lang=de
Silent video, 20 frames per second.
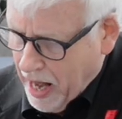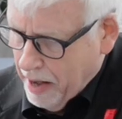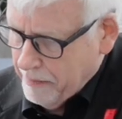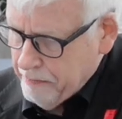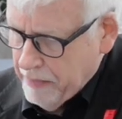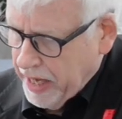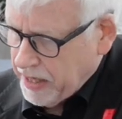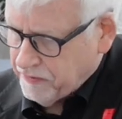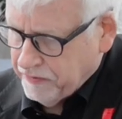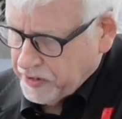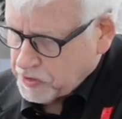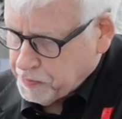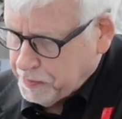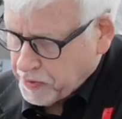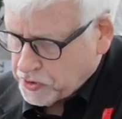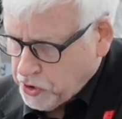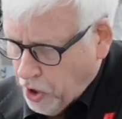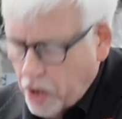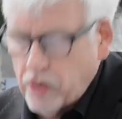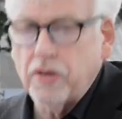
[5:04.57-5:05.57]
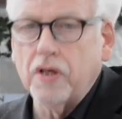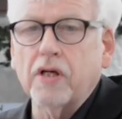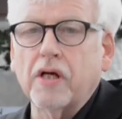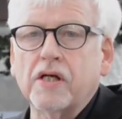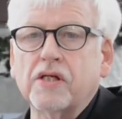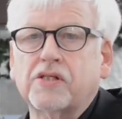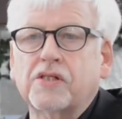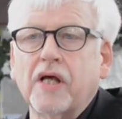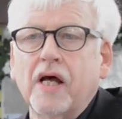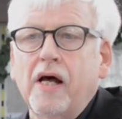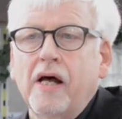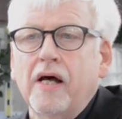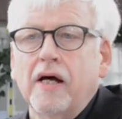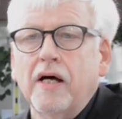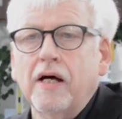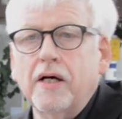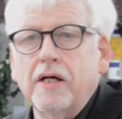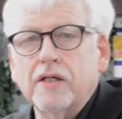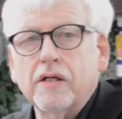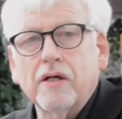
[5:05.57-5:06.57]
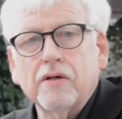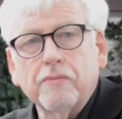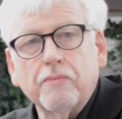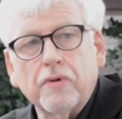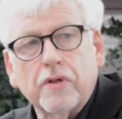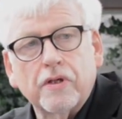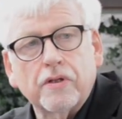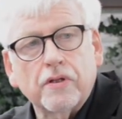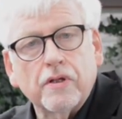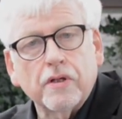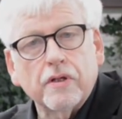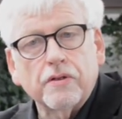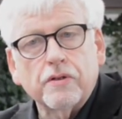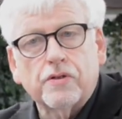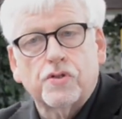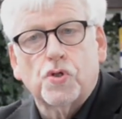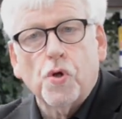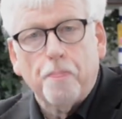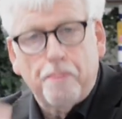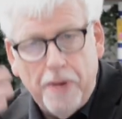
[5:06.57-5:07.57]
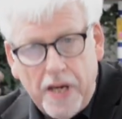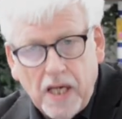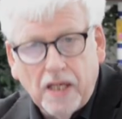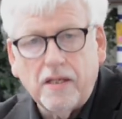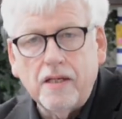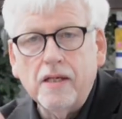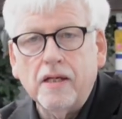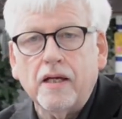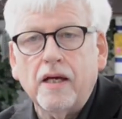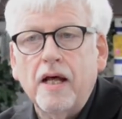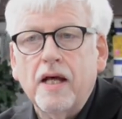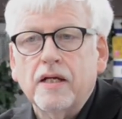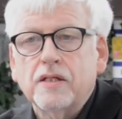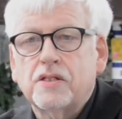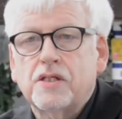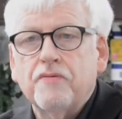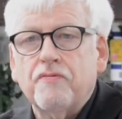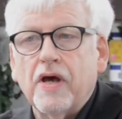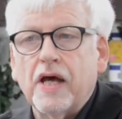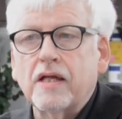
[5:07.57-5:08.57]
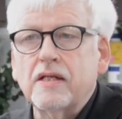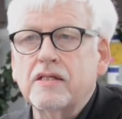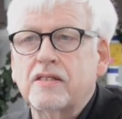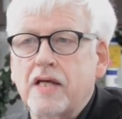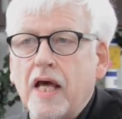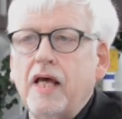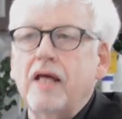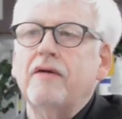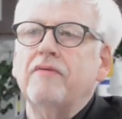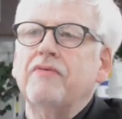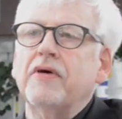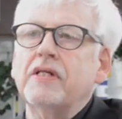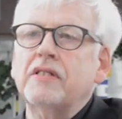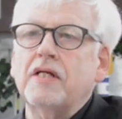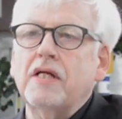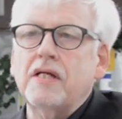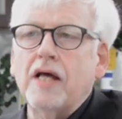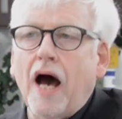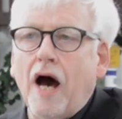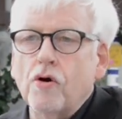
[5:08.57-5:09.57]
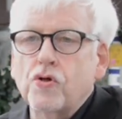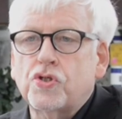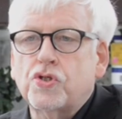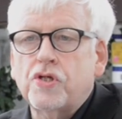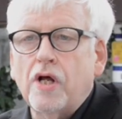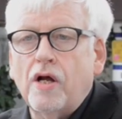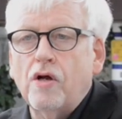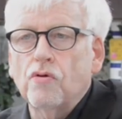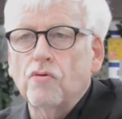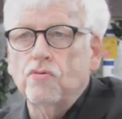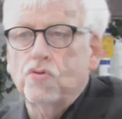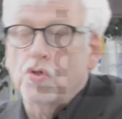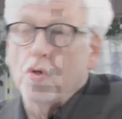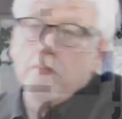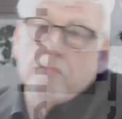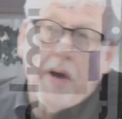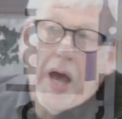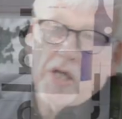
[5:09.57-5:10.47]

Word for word: haben etwas Besonderes äh, zu bieten. Sie werden sehen, wenn Sie die Ausstellung zum